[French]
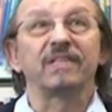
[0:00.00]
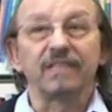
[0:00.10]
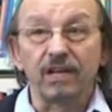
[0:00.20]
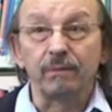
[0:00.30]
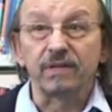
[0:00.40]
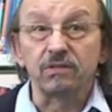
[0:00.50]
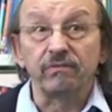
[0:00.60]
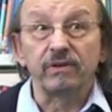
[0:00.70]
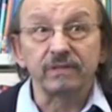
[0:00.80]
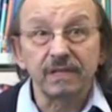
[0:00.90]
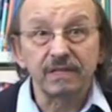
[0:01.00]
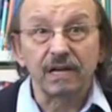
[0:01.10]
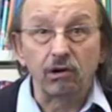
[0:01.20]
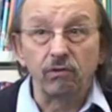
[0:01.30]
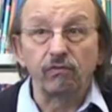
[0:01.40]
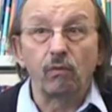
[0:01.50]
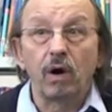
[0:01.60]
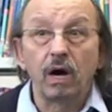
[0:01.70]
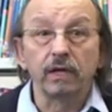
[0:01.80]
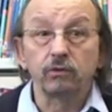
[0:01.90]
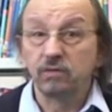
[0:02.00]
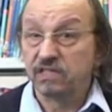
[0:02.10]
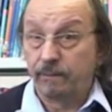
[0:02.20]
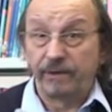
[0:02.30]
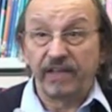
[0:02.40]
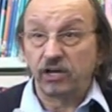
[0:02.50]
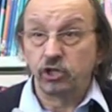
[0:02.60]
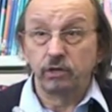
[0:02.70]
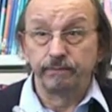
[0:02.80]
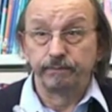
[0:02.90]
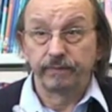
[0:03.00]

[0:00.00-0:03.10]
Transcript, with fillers: ils étaient dans les prisons françaises avec le froid et tout, ils n'avaient pas d'argent.